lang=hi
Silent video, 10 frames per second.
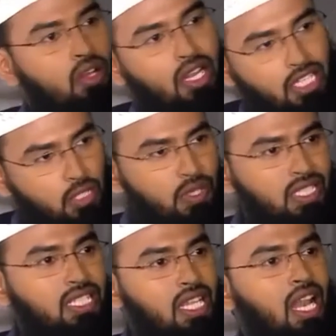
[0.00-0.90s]
और हदीस भी
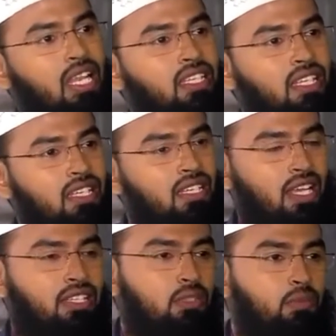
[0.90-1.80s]
इसकी दलालत है
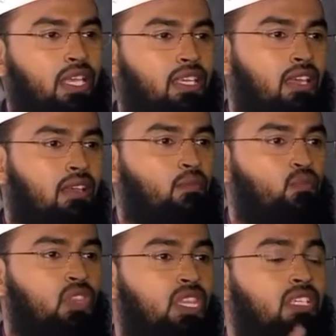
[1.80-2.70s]
हदीस में है कि
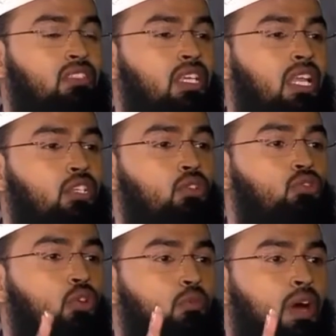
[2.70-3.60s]
दस साल के हो
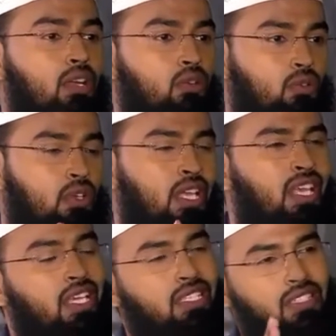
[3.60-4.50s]
तो मारो
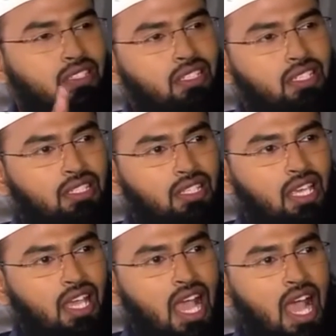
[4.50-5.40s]
किसी चीज़
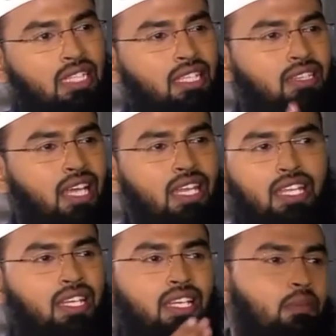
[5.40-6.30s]
के आदत
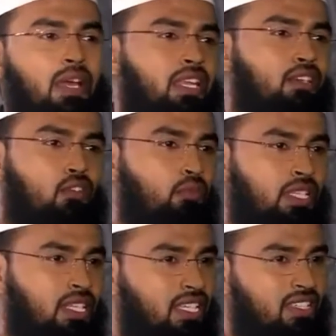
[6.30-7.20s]
डालने के लिए मारने का हुक्म
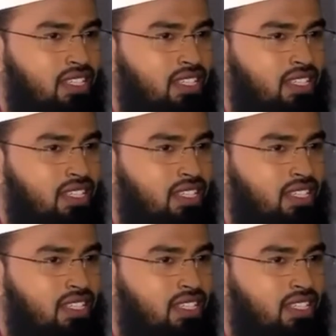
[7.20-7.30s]
नहीं देंगी